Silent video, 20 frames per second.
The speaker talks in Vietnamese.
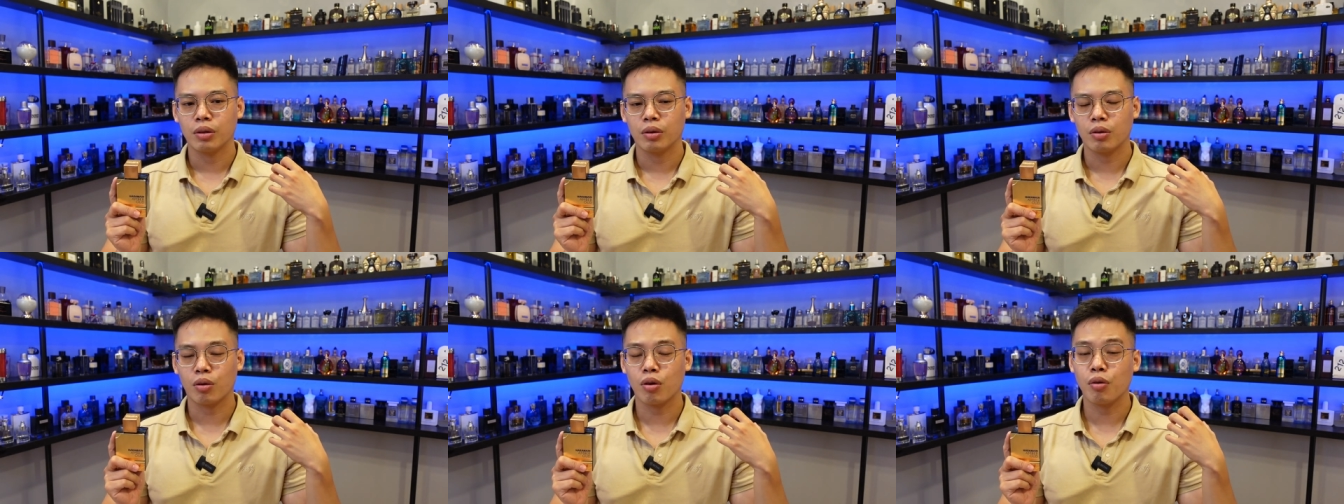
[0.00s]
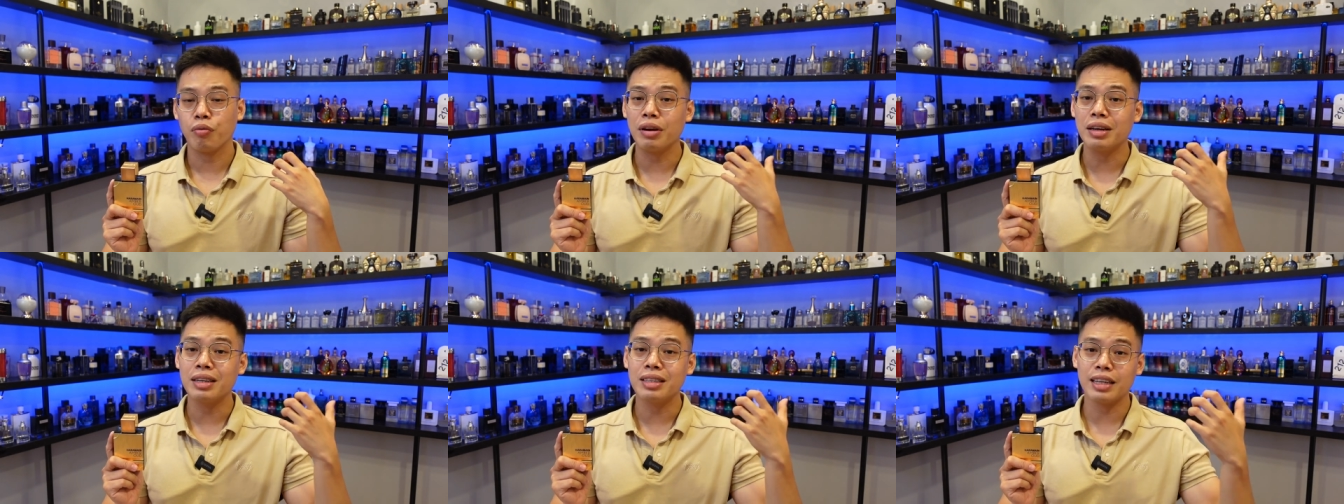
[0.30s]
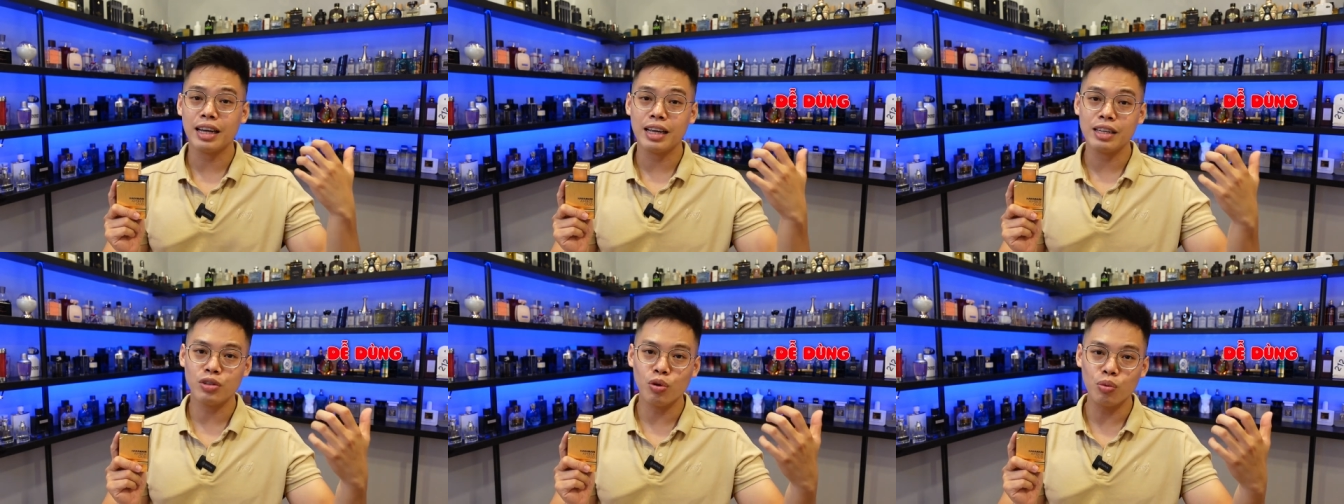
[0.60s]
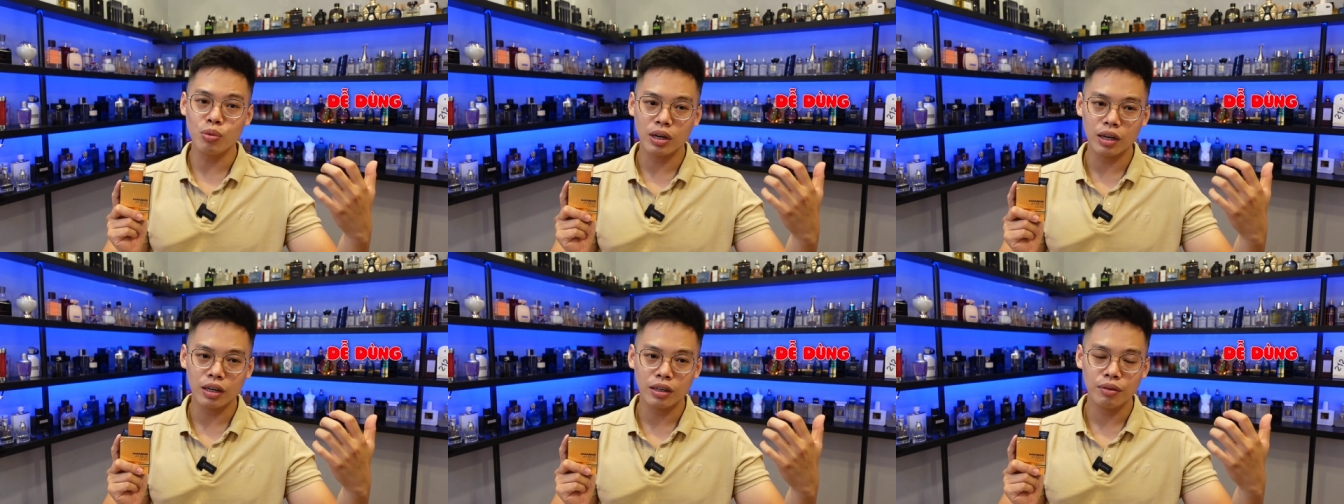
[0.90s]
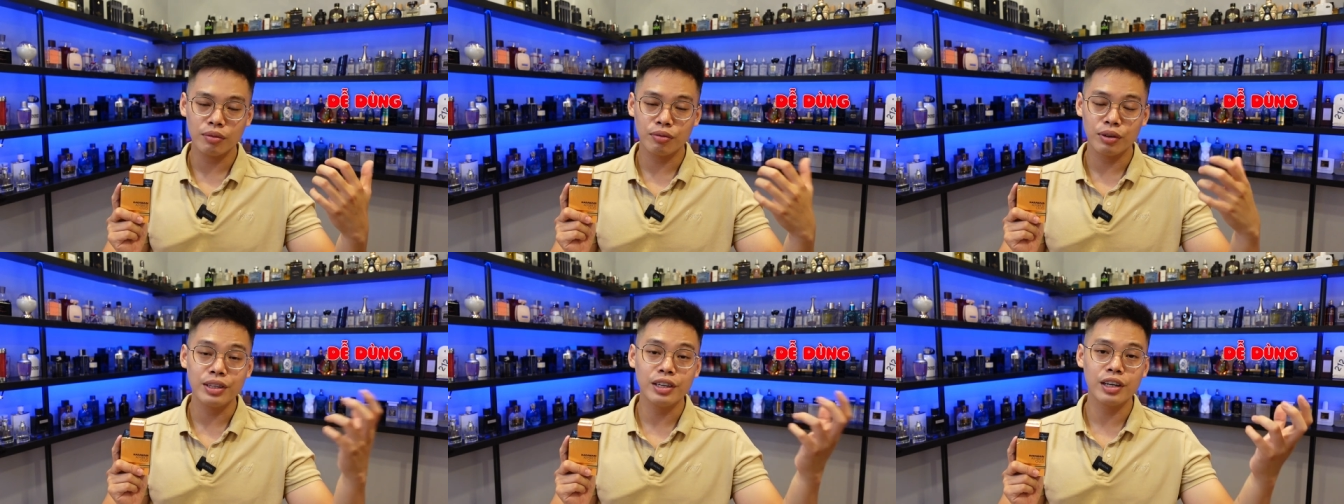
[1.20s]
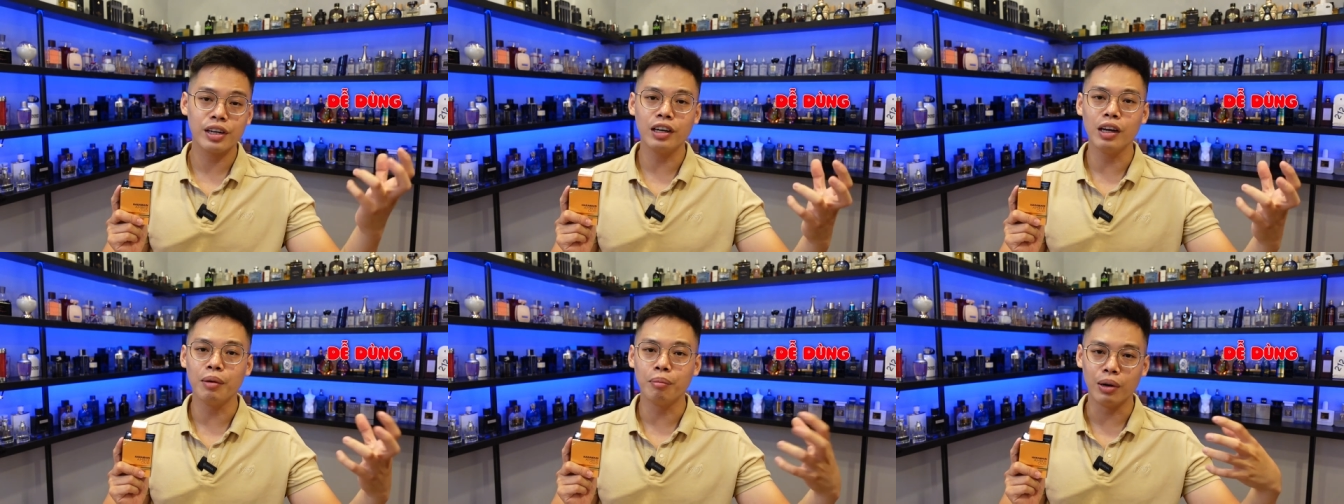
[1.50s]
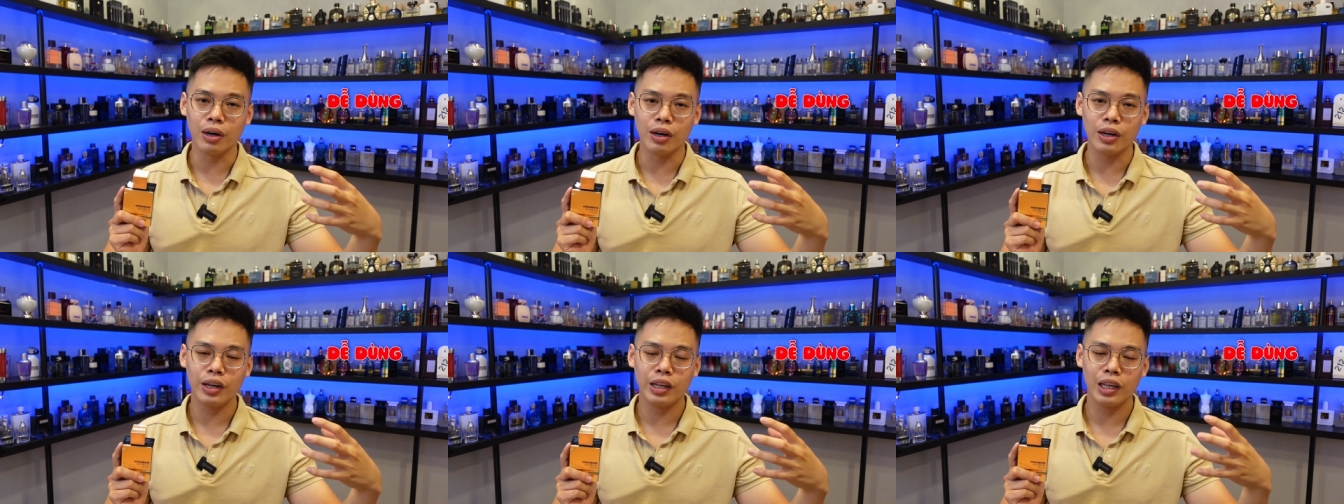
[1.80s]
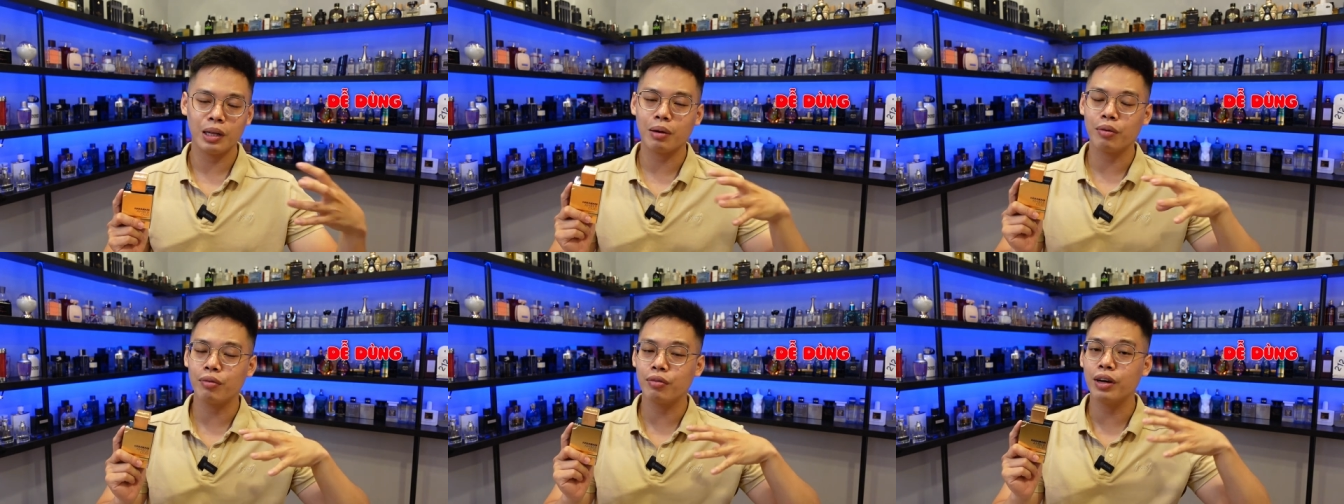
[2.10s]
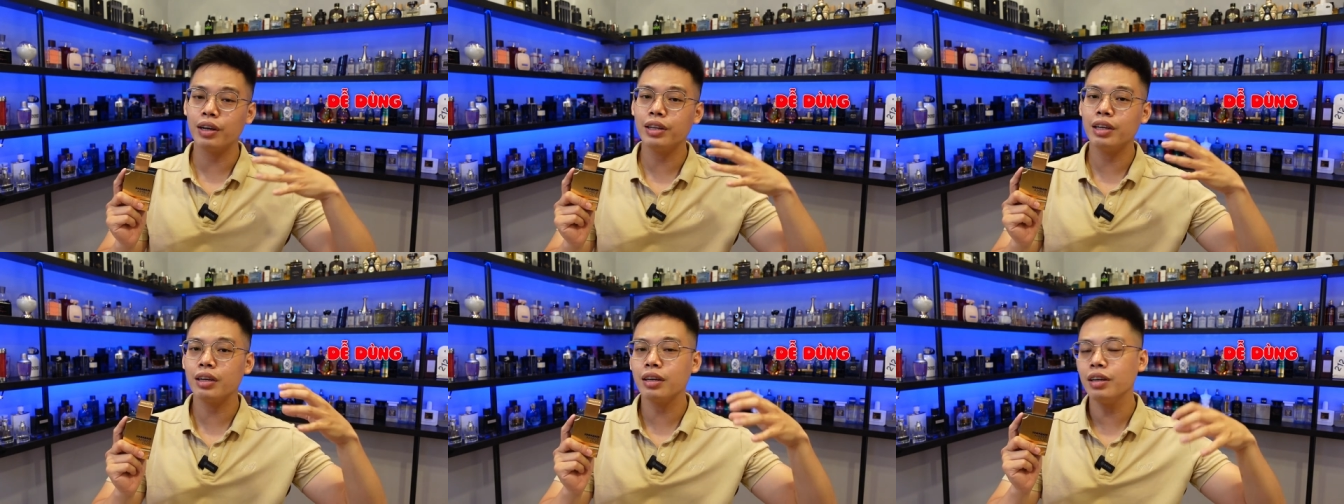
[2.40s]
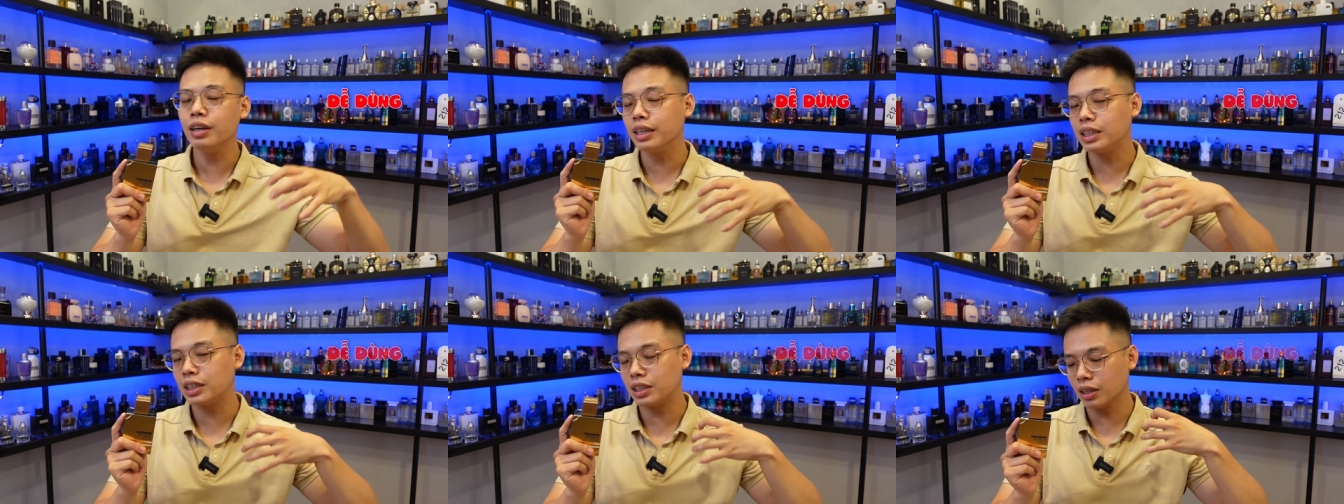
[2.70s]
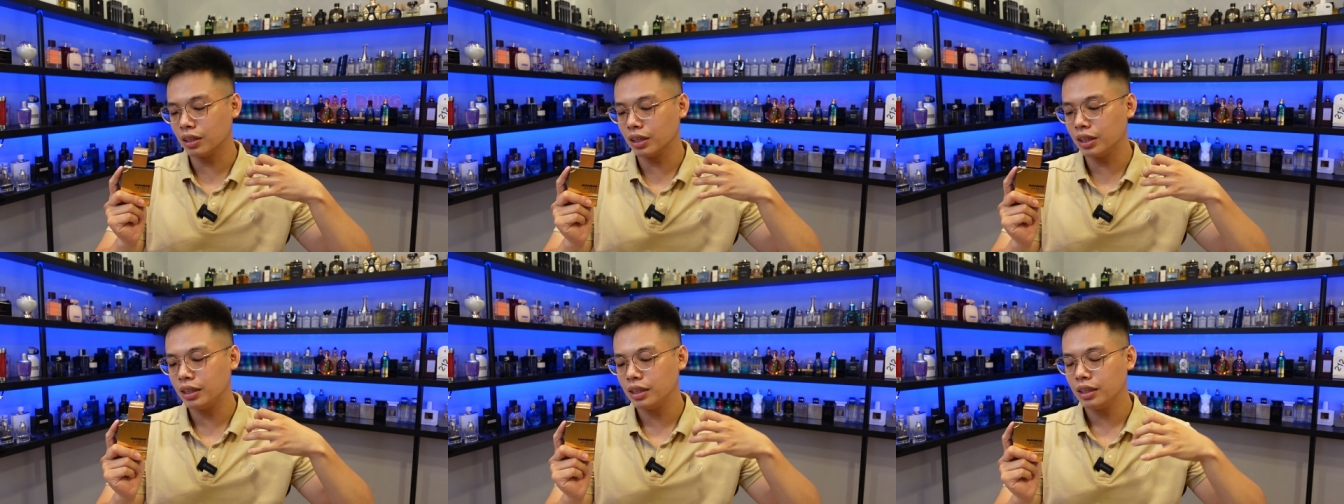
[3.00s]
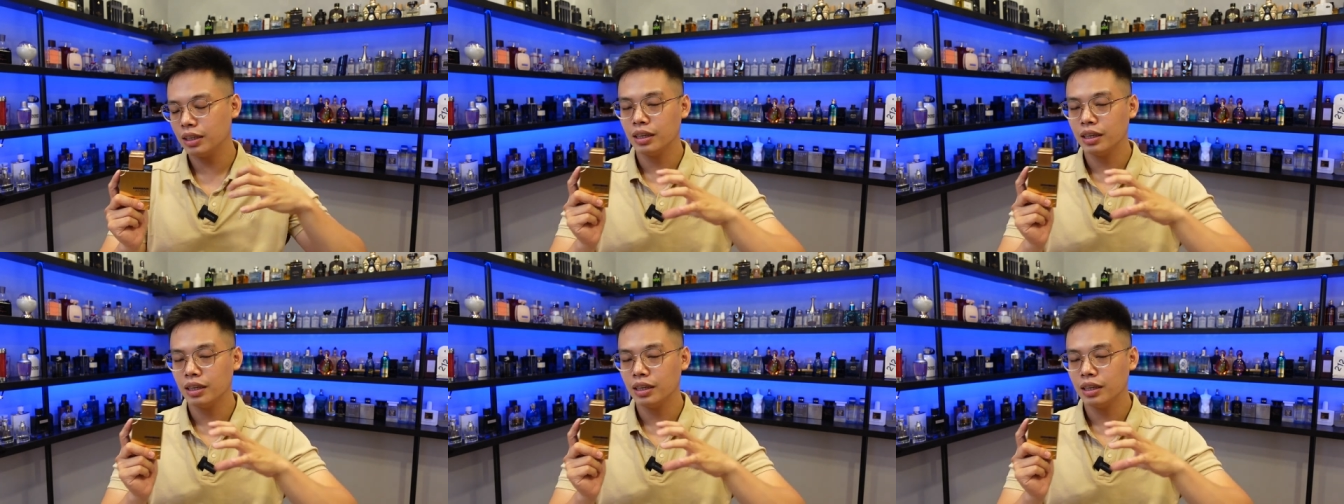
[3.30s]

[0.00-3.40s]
nó có phần dễ dùng hơn với những người mới nhưng mà với những người chơi